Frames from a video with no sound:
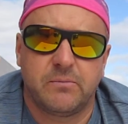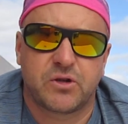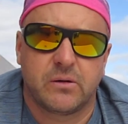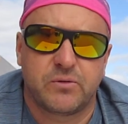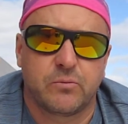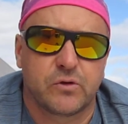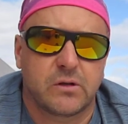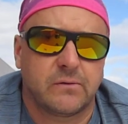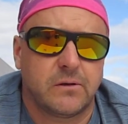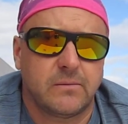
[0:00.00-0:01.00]
przy,
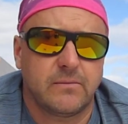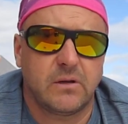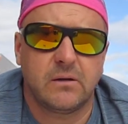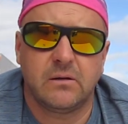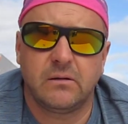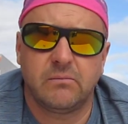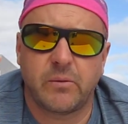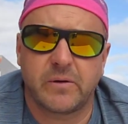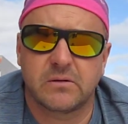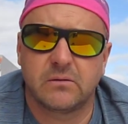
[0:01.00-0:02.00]
przymusowo i po
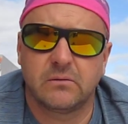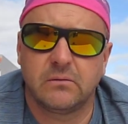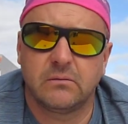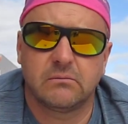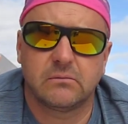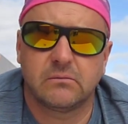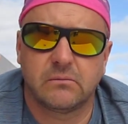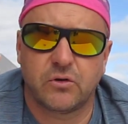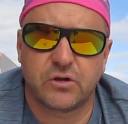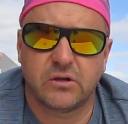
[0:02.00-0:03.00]
prostu
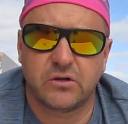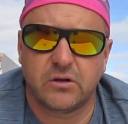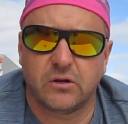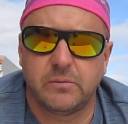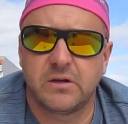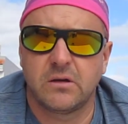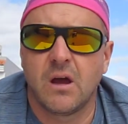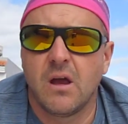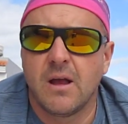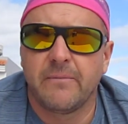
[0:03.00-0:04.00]
może to się odbić
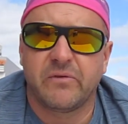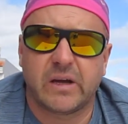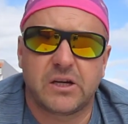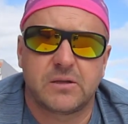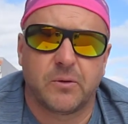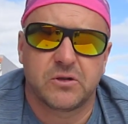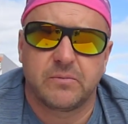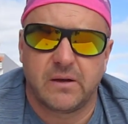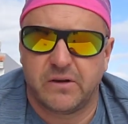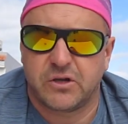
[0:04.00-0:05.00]
w jakiś
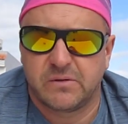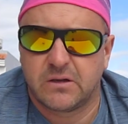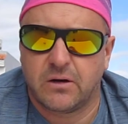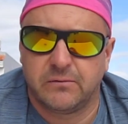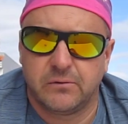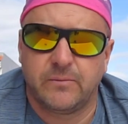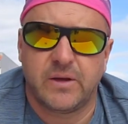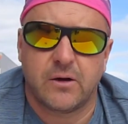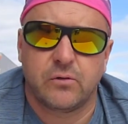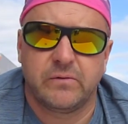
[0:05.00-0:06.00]
sposób na Waszym zdrowiu.
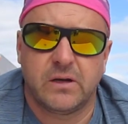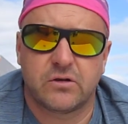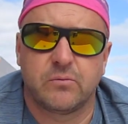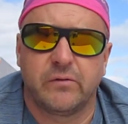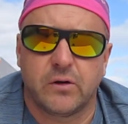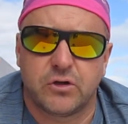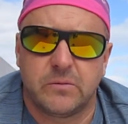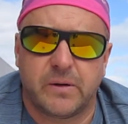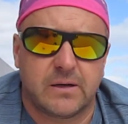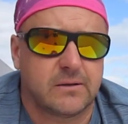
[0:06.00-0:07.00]
Jak również mówię o
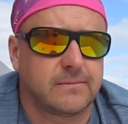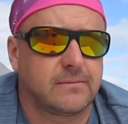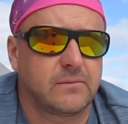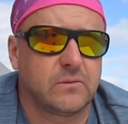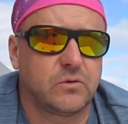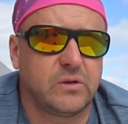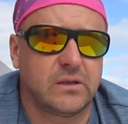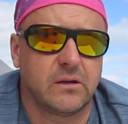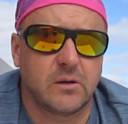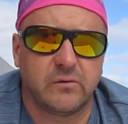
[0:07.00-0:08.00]
chipach, nie
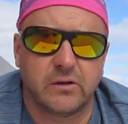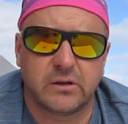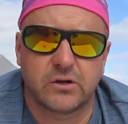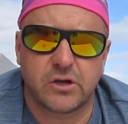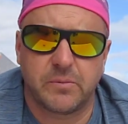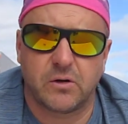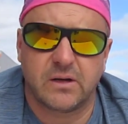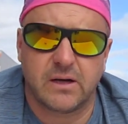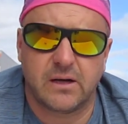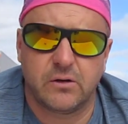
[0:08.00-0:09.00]
tylko mówię o tych
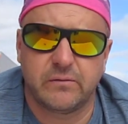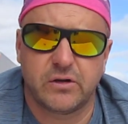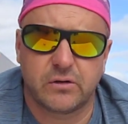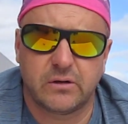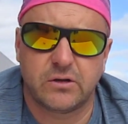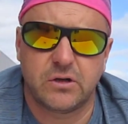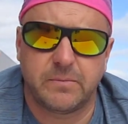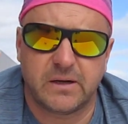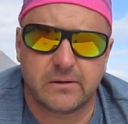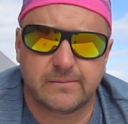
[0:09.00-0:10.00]
szczepionkach, ale również o tych chipach,